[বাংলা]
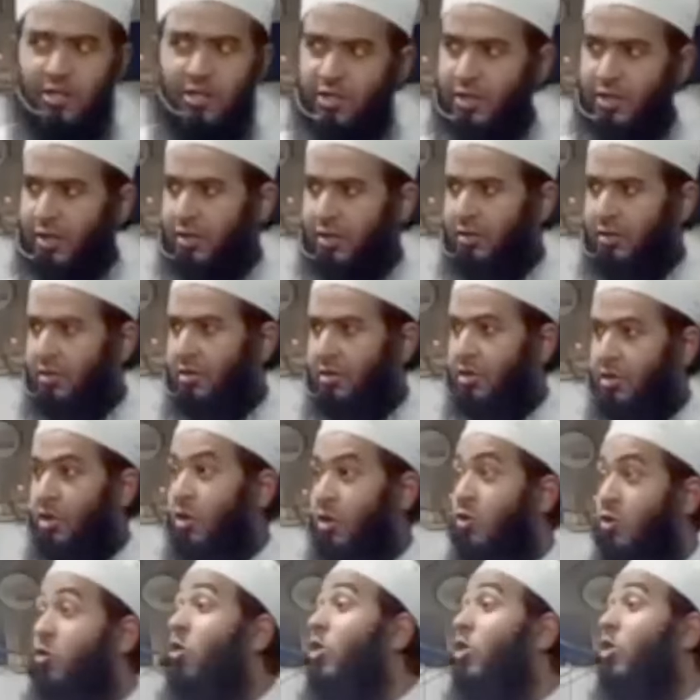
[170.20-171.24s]
আছে
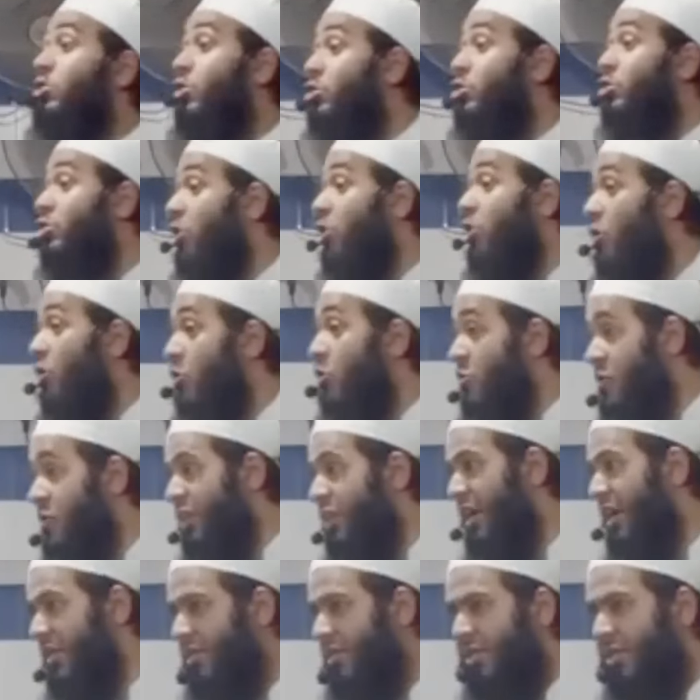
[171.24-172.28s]
কত ধরনের
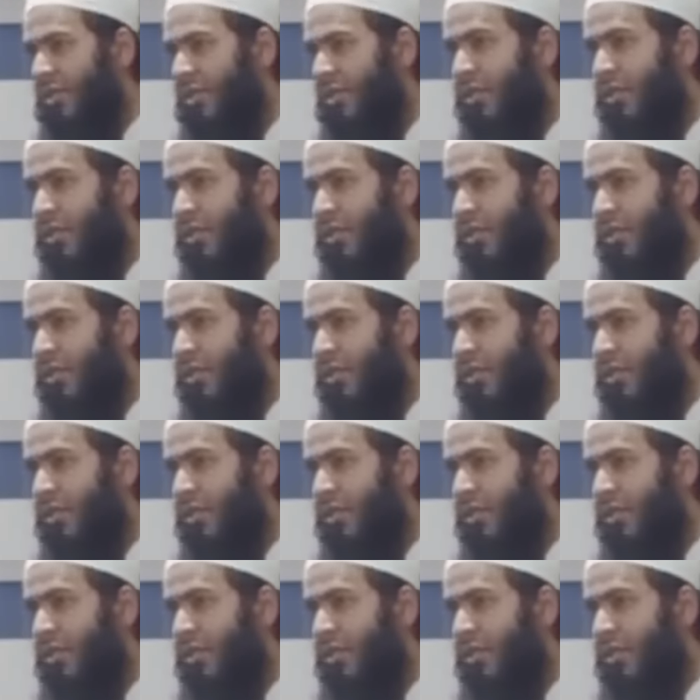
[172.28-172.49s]
আছে